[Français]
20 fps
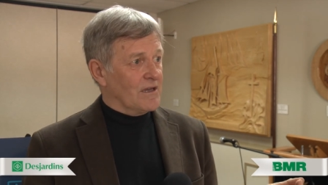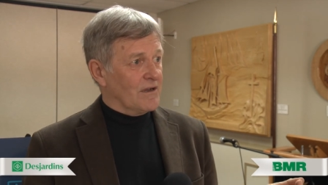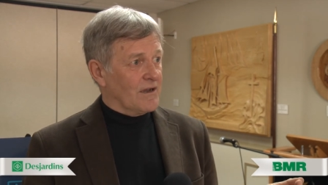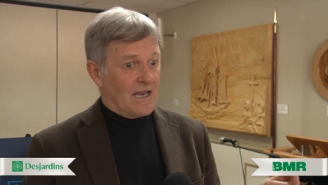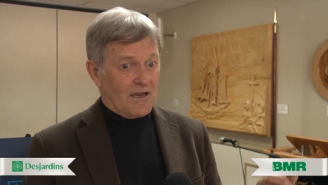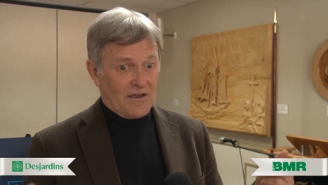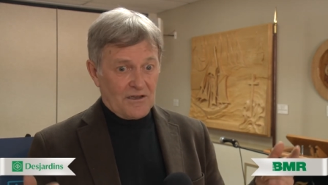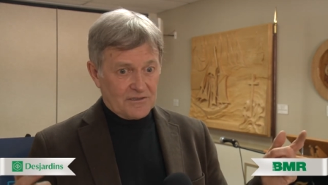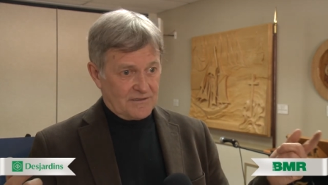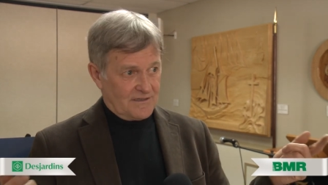
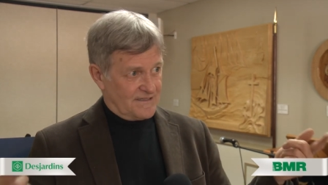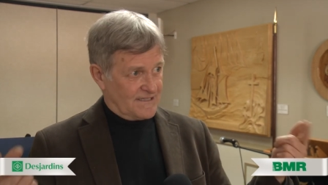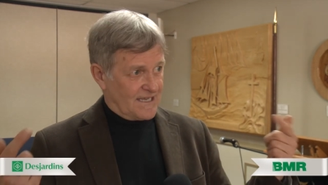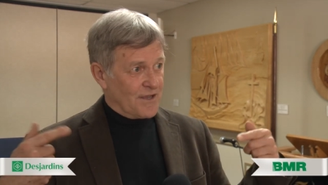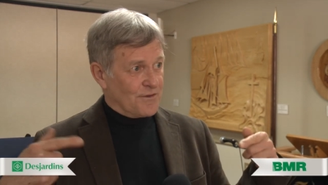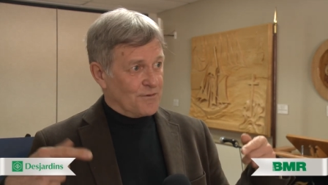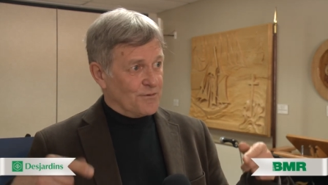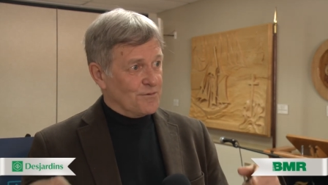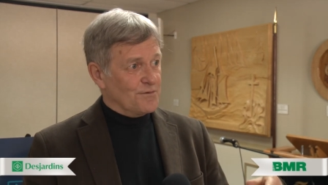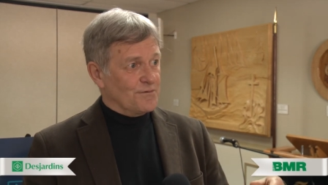Alors, ça,
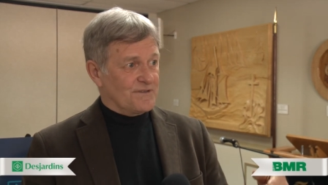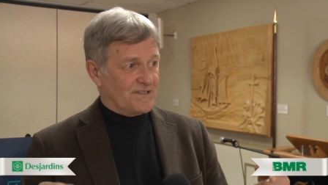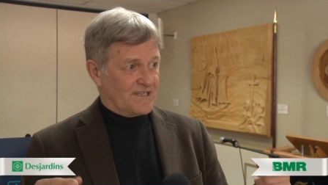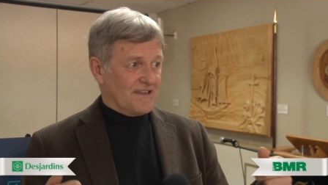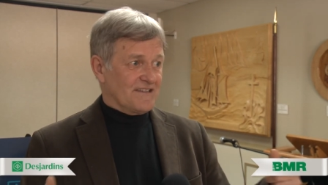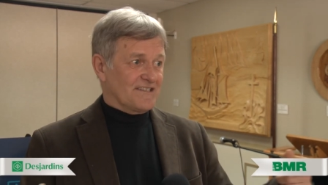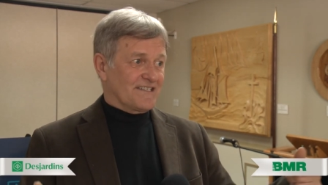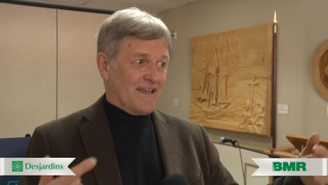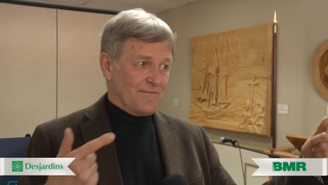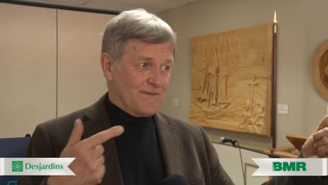a eu,
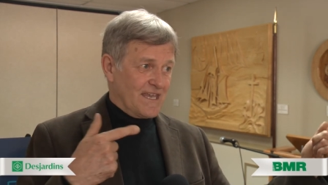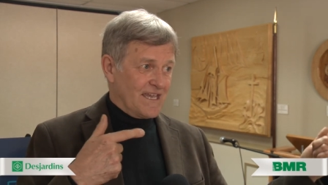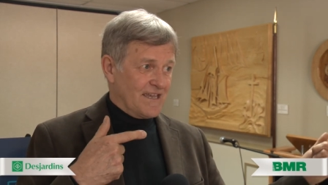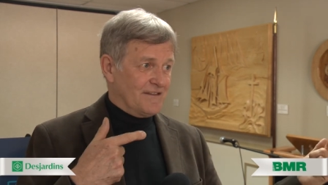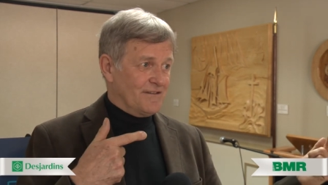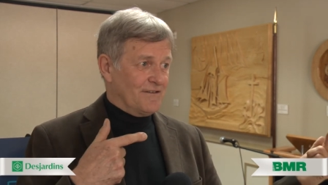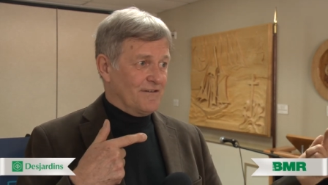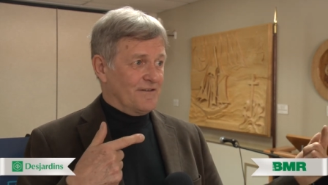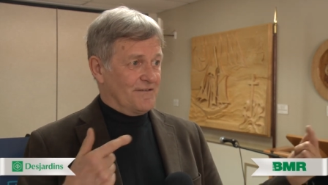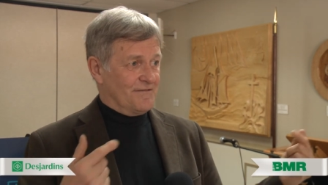ça, vient,
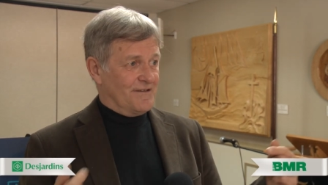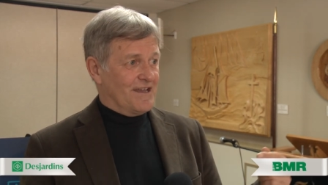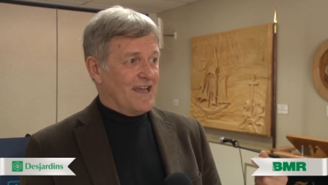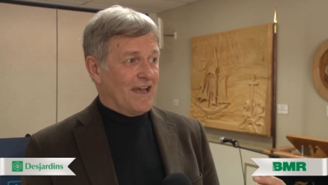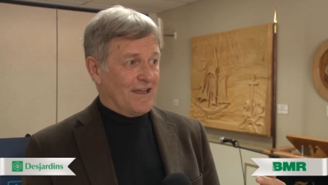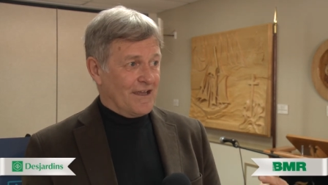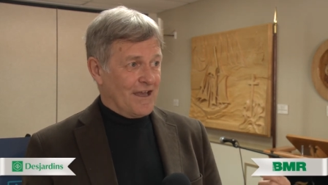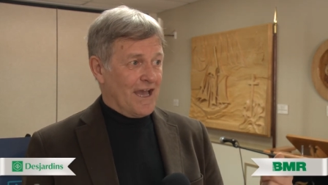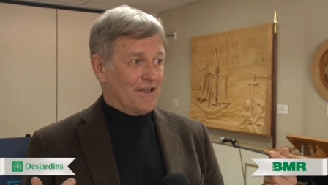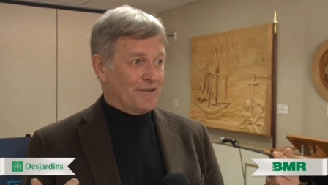de,
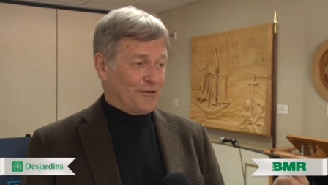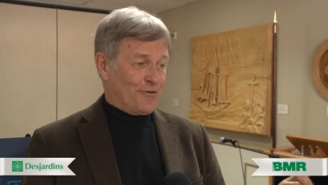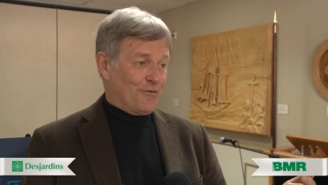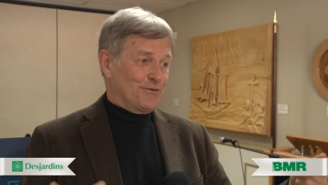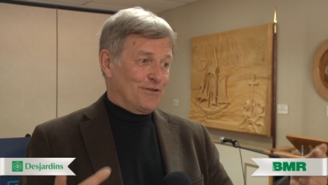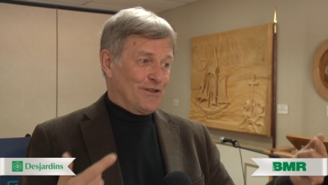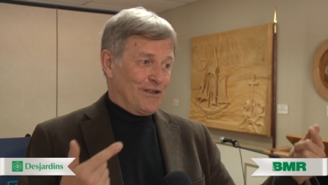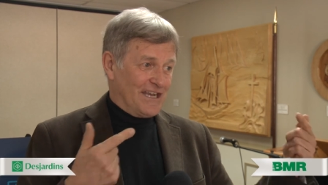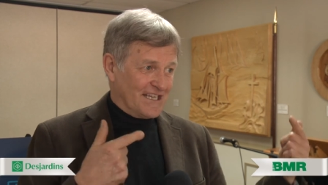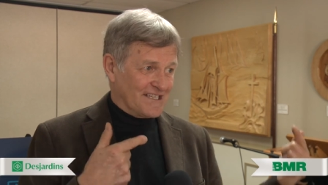entre
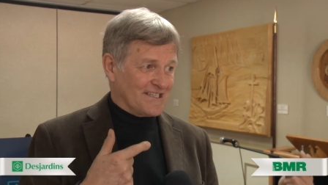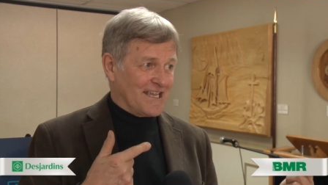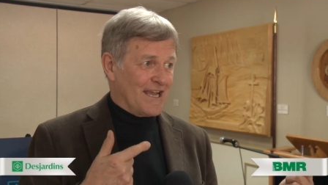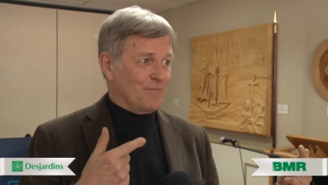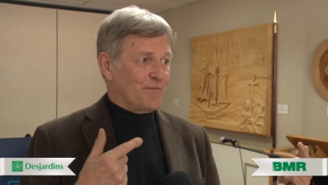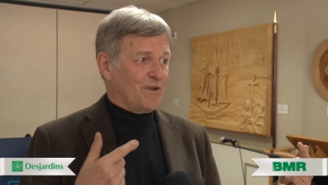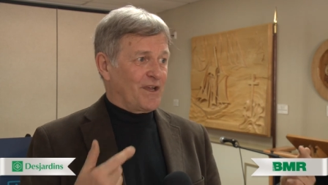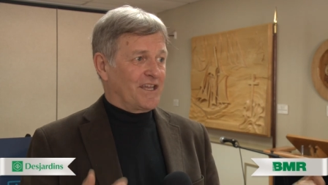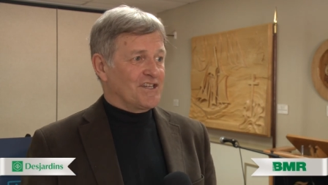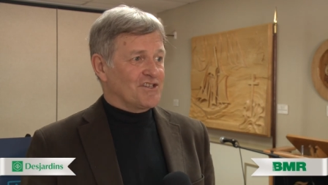autres, de
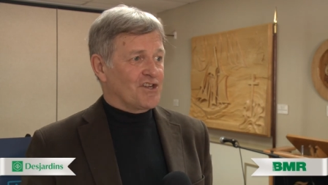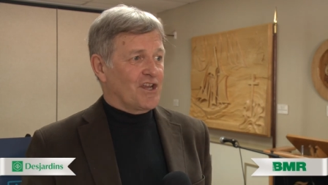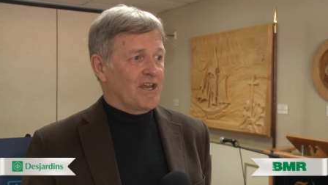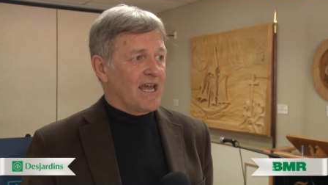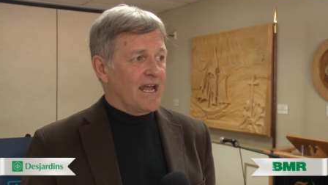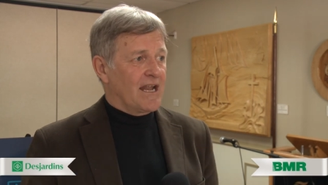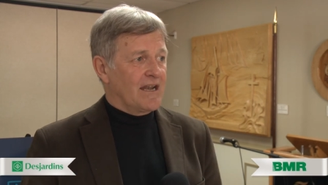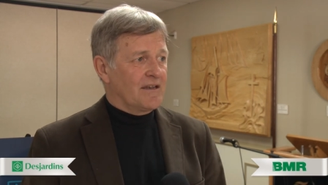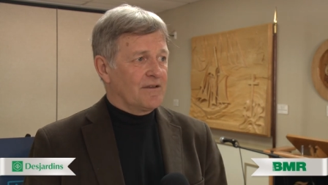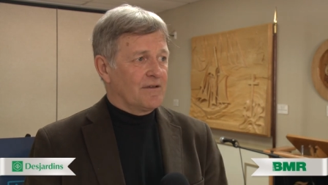l'exemple
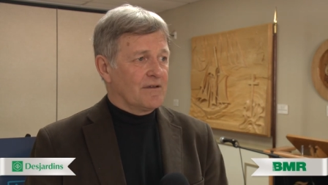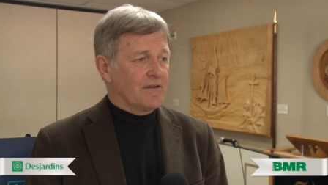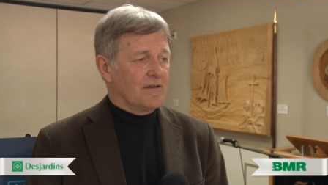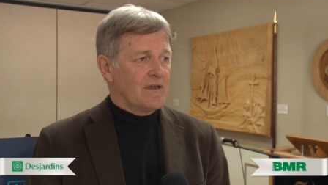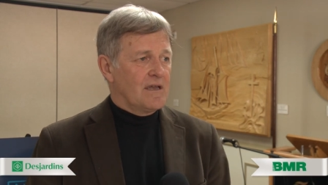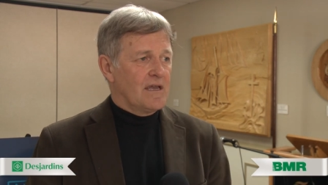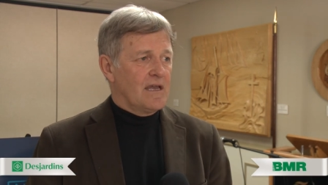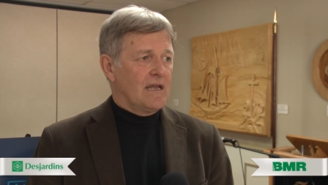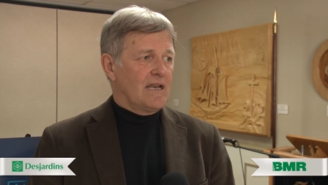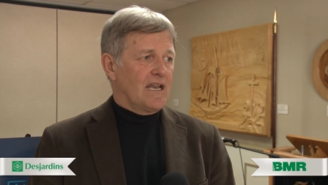régional de
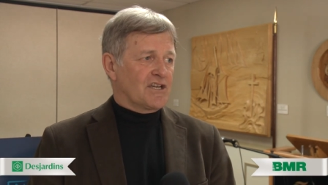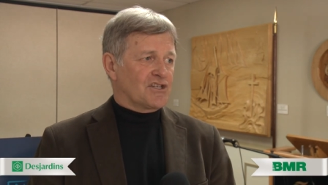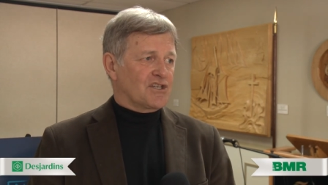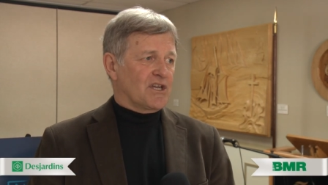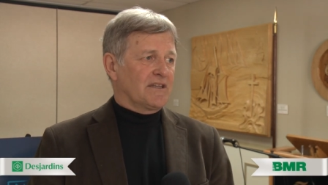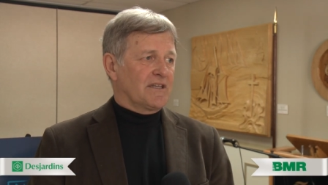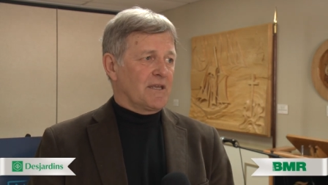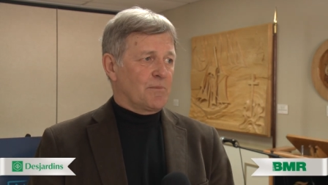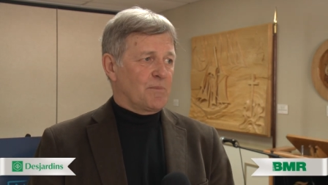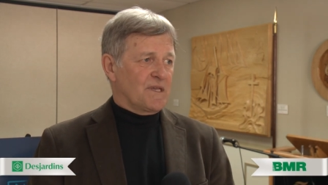la
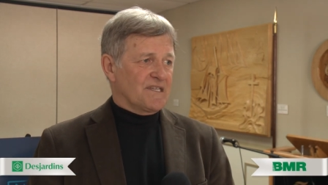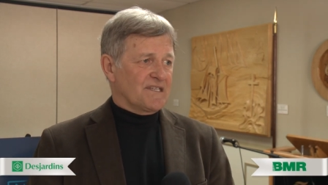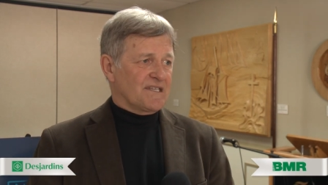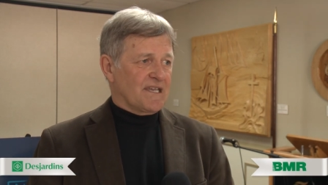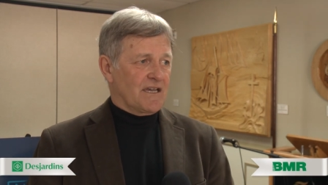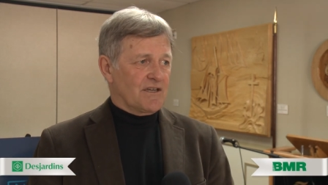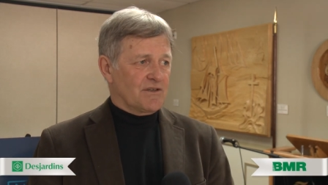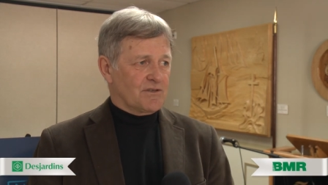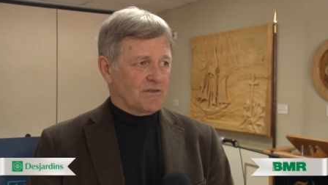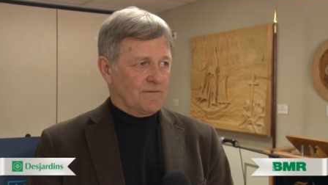Charte des
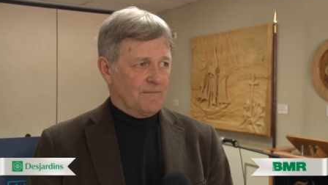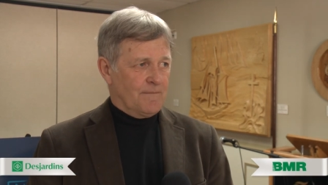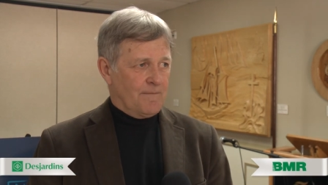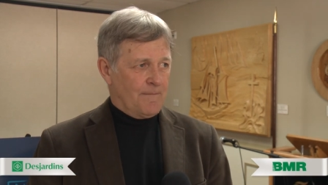paysages.